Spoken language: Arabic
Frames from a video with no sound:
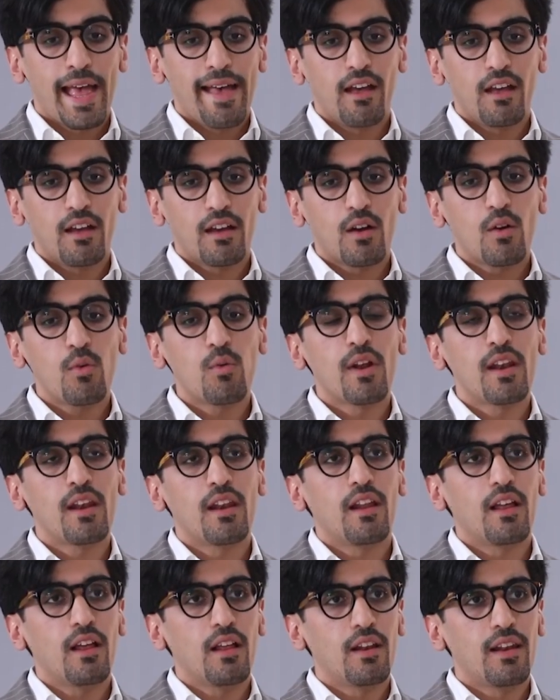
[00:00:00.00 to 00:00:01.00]
آه، هو
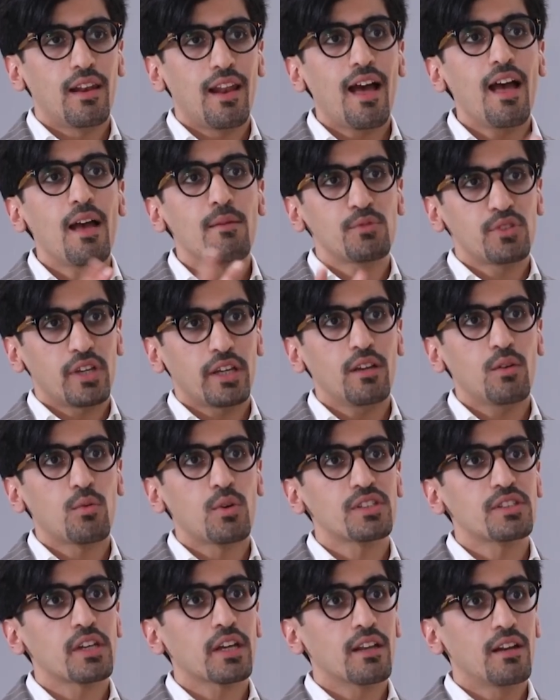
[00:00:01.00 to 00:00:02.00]
الاهم شيء
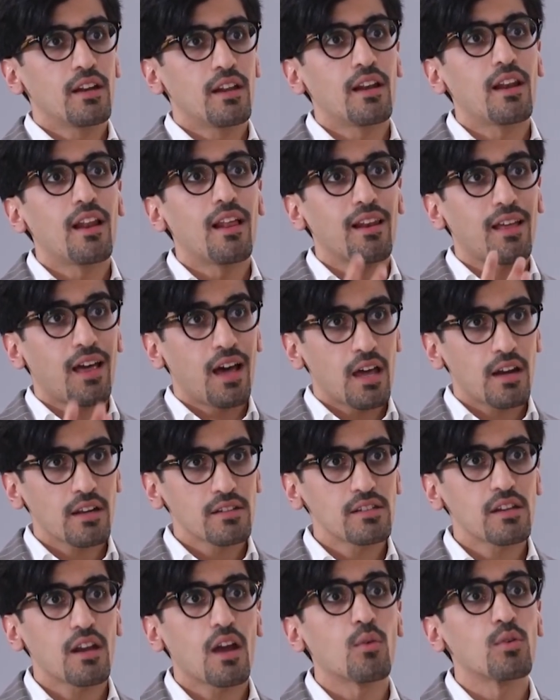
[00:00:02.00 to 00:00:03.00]
هو الشكل
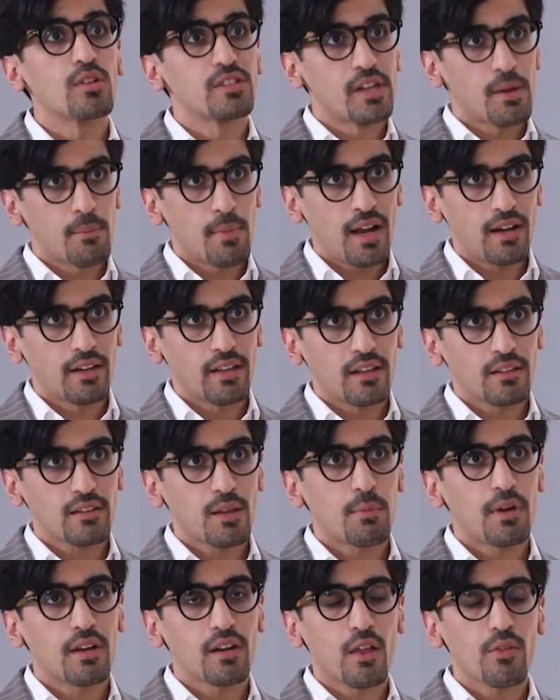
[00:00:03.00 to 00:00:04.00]
الخارجي او الجمالي
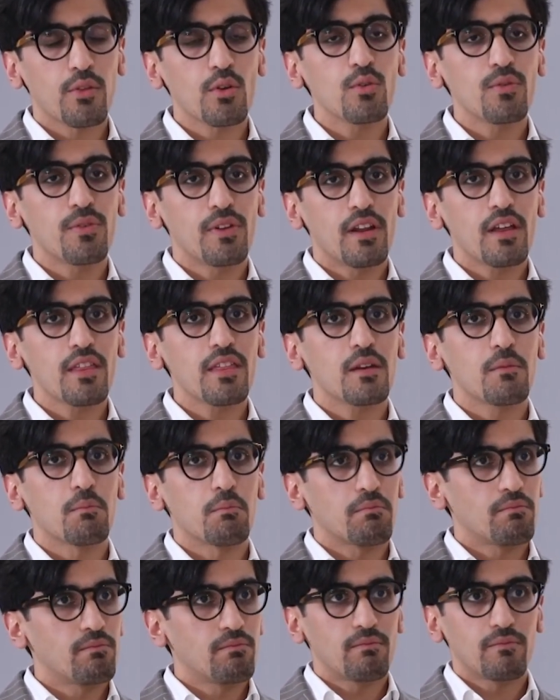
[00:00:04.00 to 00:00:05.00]
نعم. طبعا غضروف الاذن
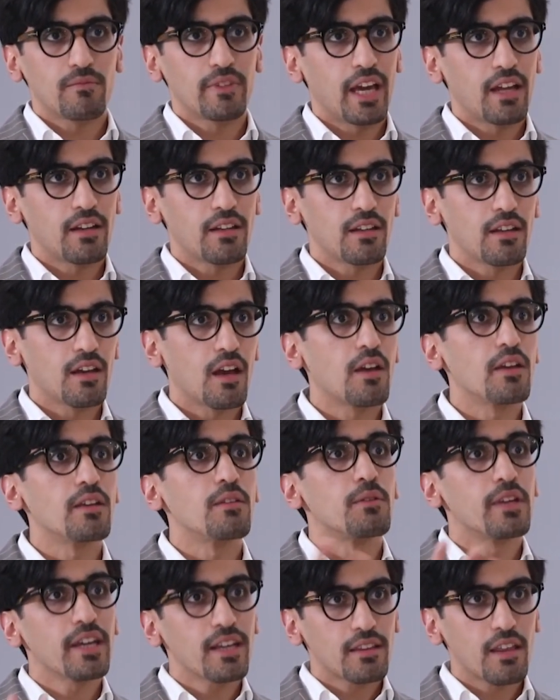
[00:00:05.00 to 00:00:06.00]
يعني
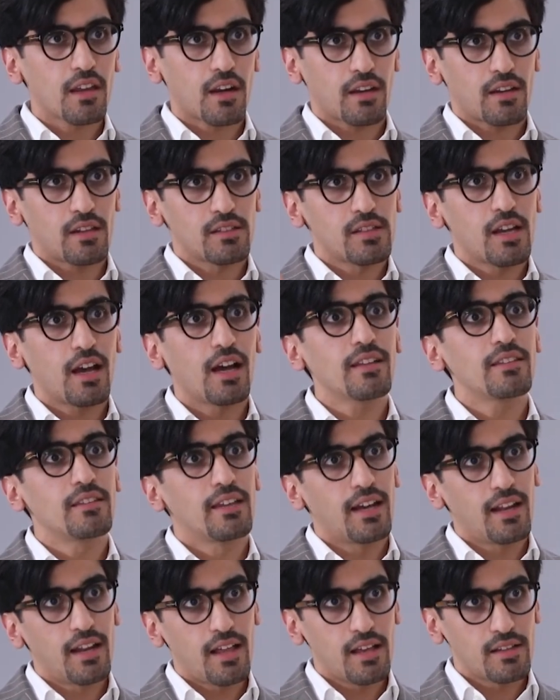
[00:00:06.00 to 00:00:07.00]
يقدر
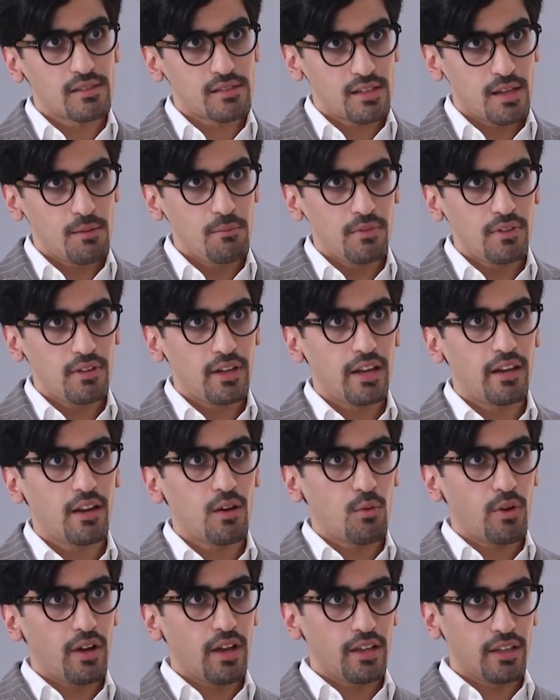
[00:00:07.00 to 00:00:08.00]
يساعدني على السمع
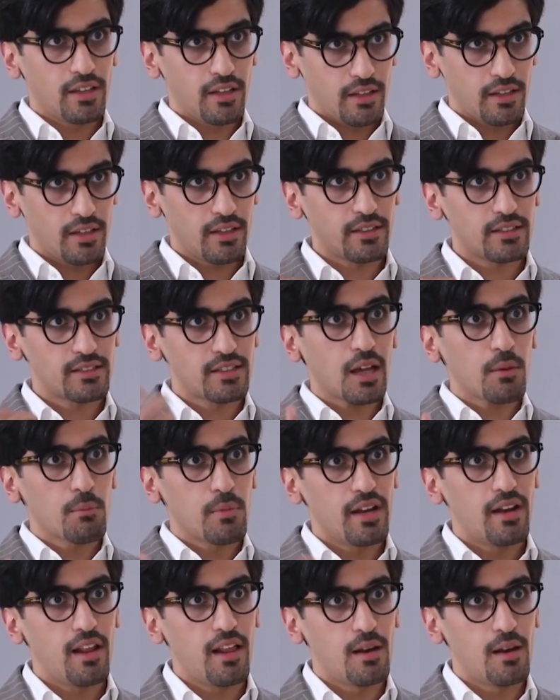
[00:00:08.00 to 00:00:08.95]
لانه هو يستقبل